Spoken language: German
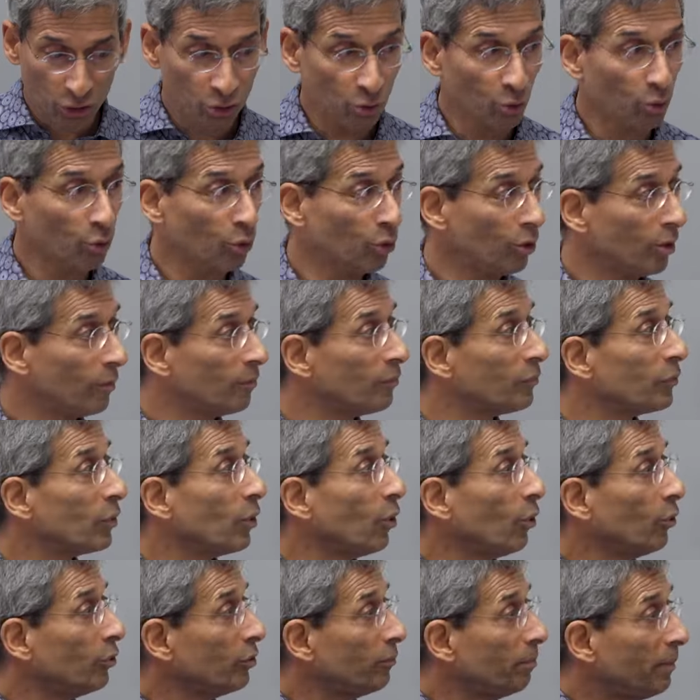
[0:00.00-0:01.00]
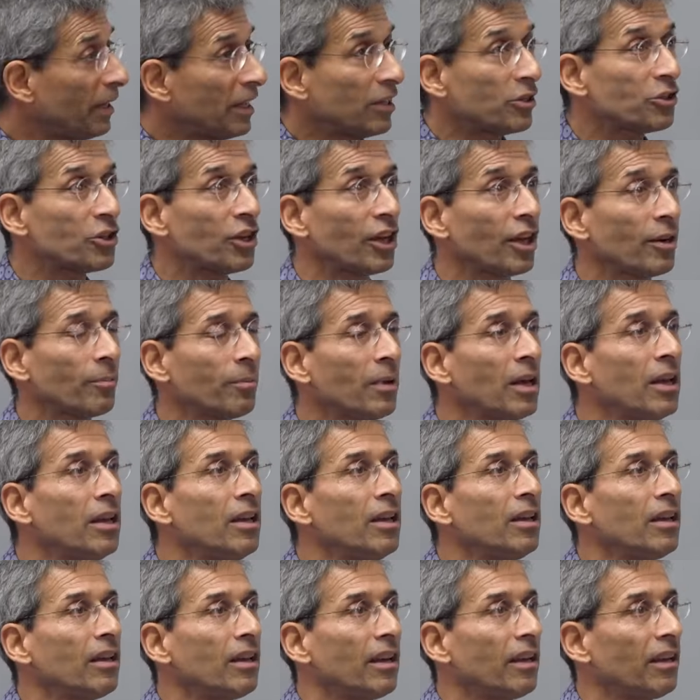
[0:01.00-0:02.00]
Stuhl und Bildschirm,
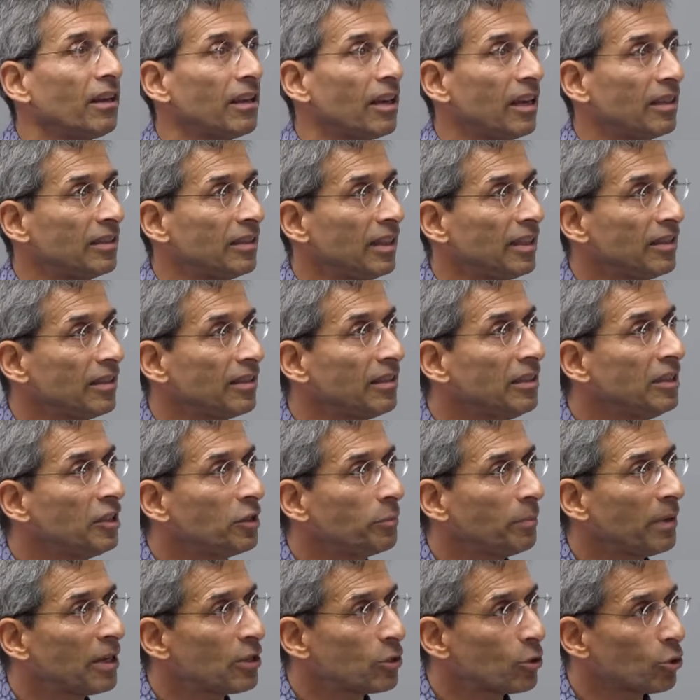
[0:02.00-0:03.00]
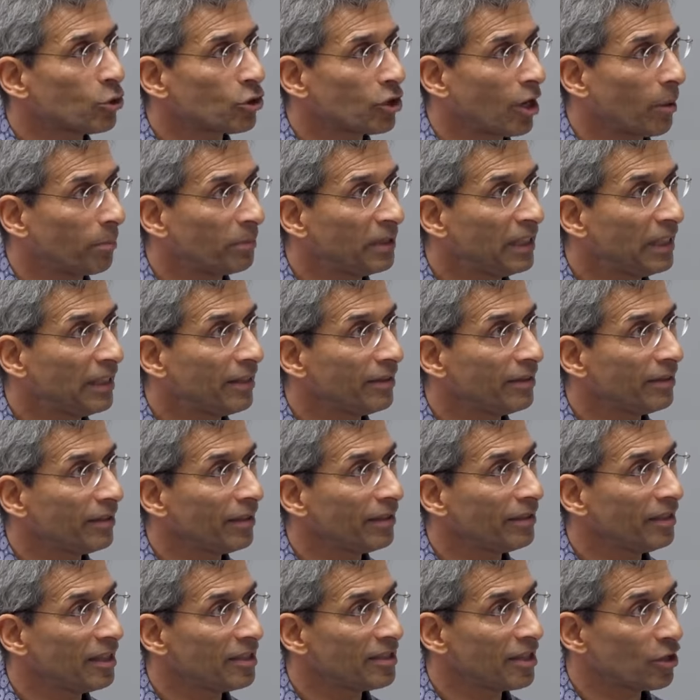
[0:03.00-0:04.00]
es ist nicht mehr so
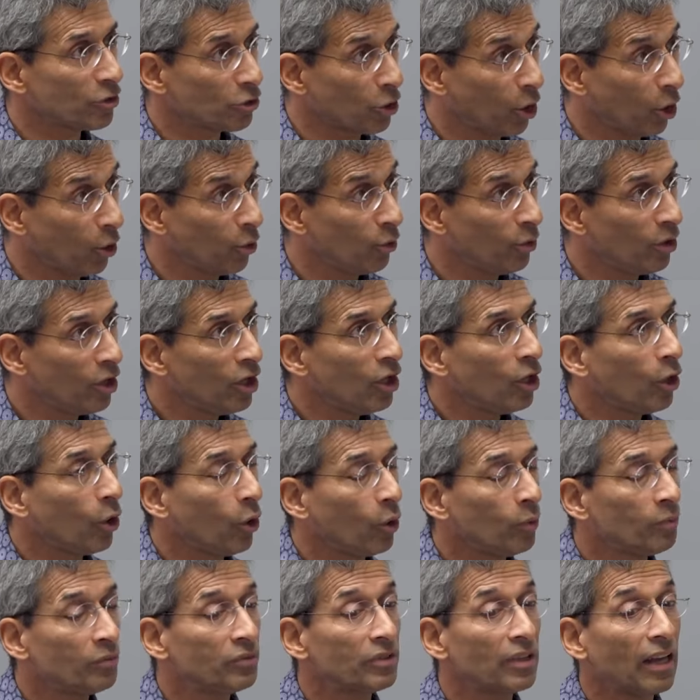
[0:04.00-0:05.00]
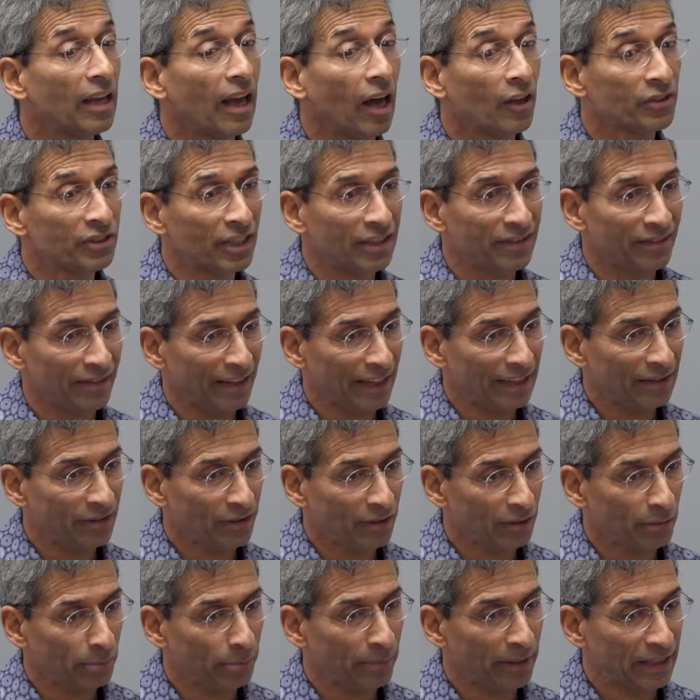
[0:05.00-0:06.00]
stabil, diese mhm. Show, und an den
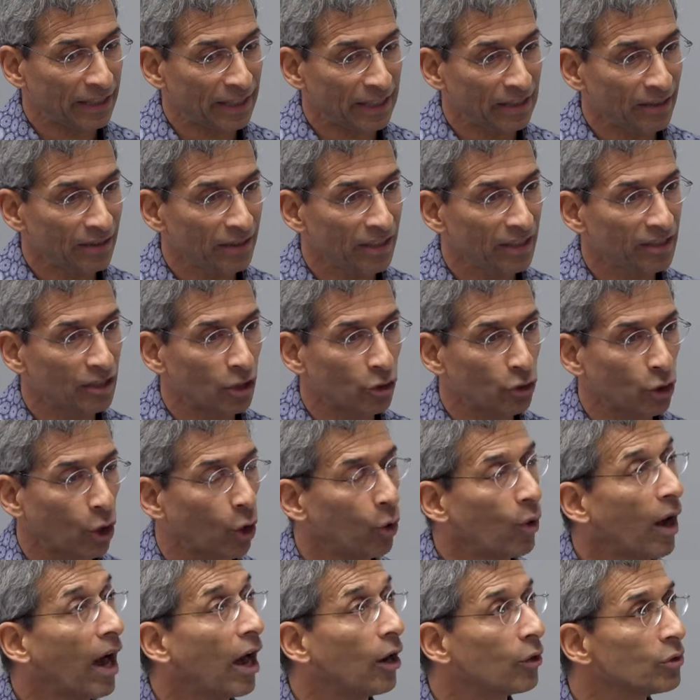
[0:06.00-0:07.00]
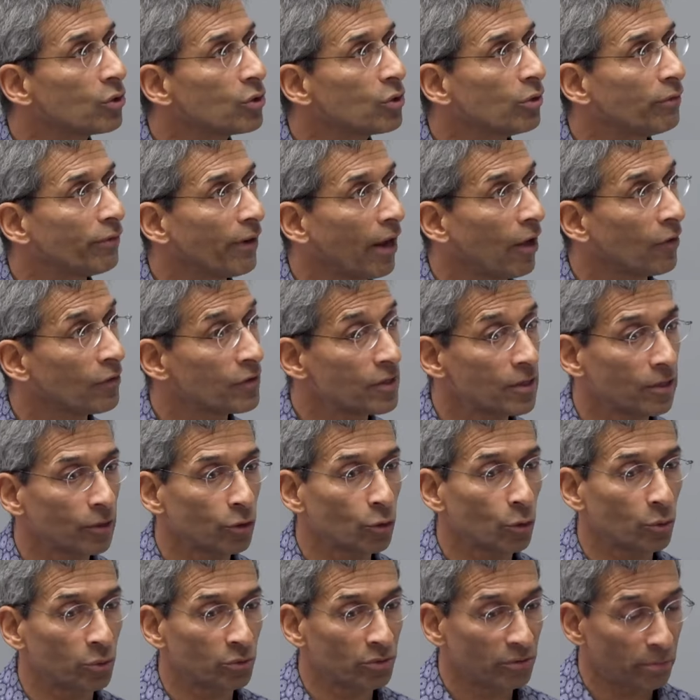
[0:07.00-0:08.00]
Rändern beginnt diese Show auszufranzeln
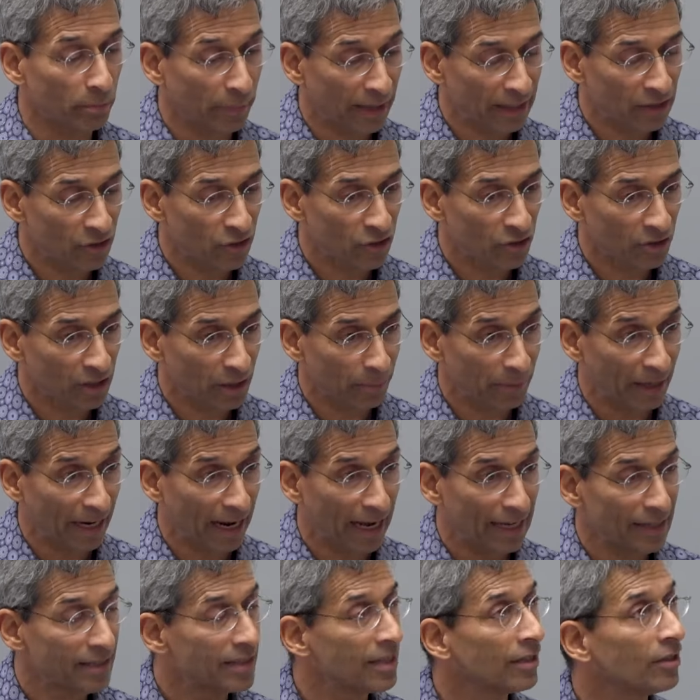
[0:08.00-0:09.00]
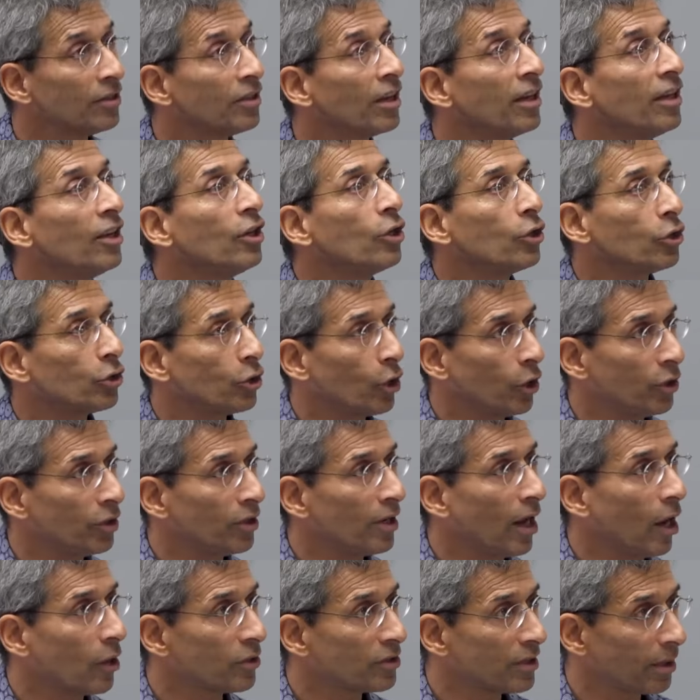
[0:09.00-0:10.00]
und Menschen, die bereit sind,
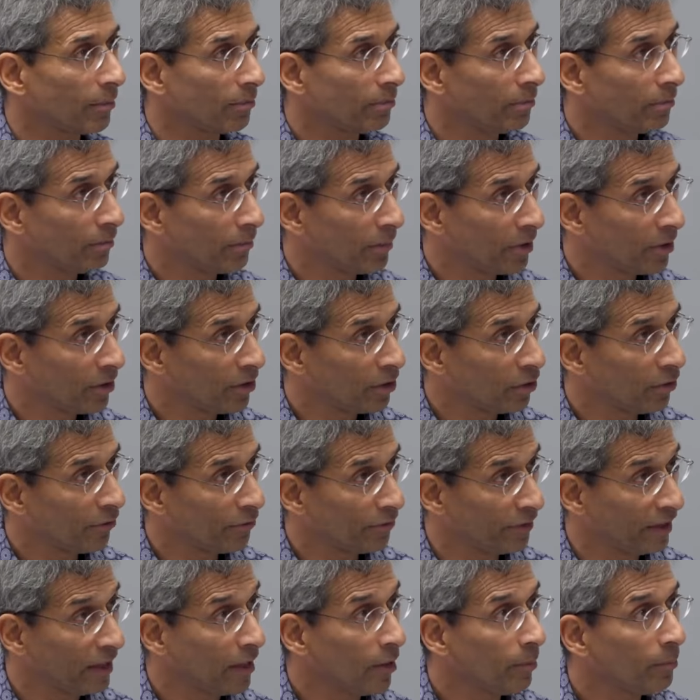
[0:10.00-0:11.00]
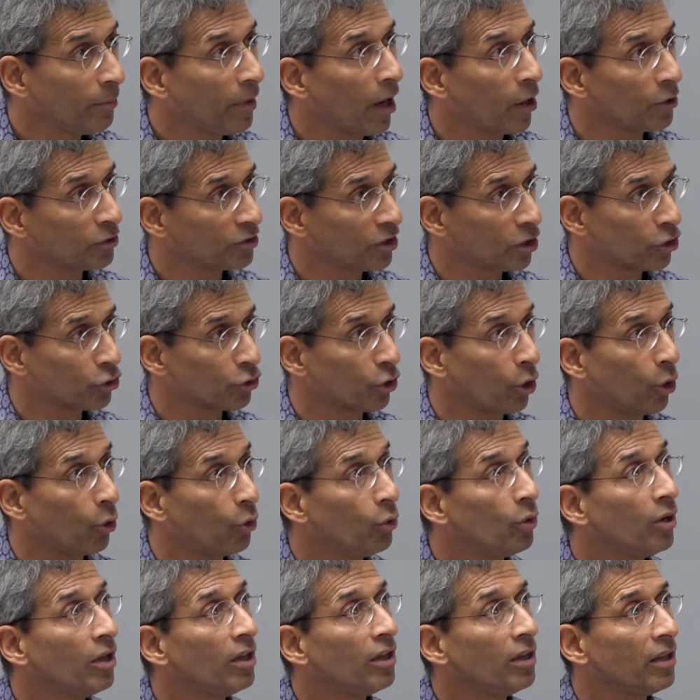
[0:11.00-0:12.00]
können aus dem Film, aus der
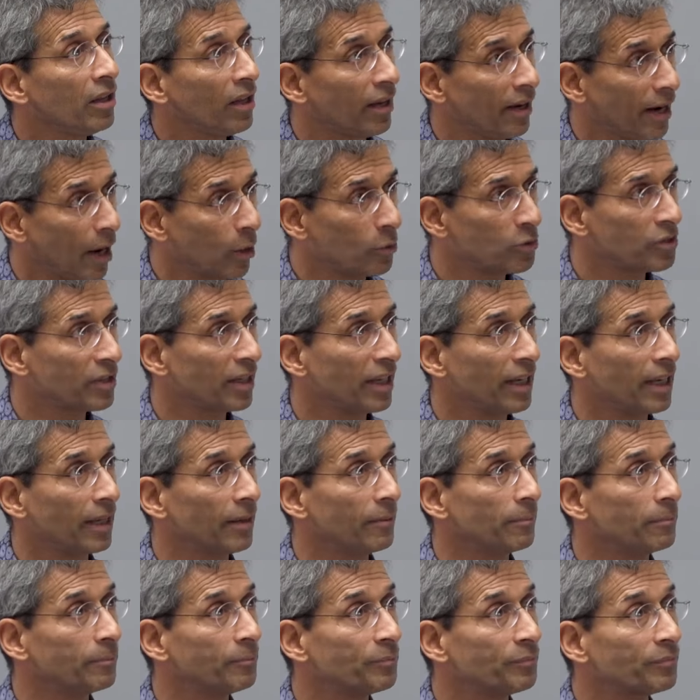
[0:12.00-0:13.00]
Show rausgehen.